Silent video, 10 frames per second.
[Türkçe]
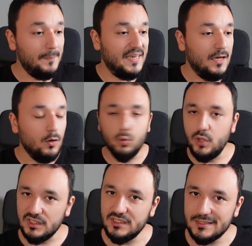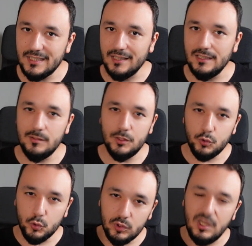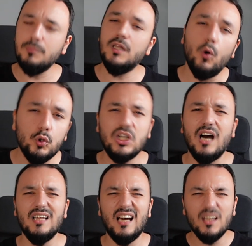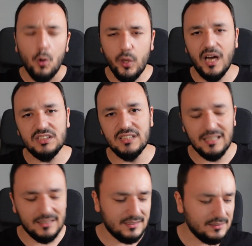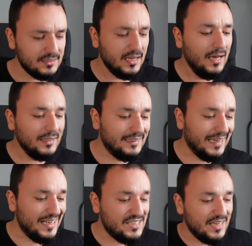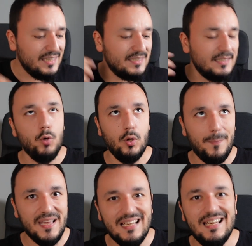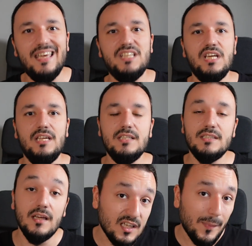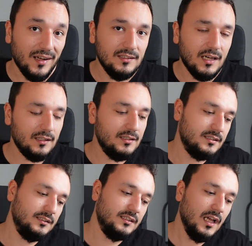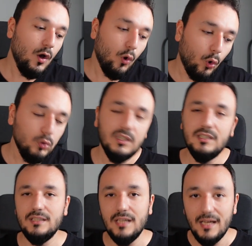bir uyanış sağlayabilir. Çünkü tam da o çağlarda, o yaşlardasınız. Geleceğinizi böyle belirleyeceğiniz zamanlardasınız. Onları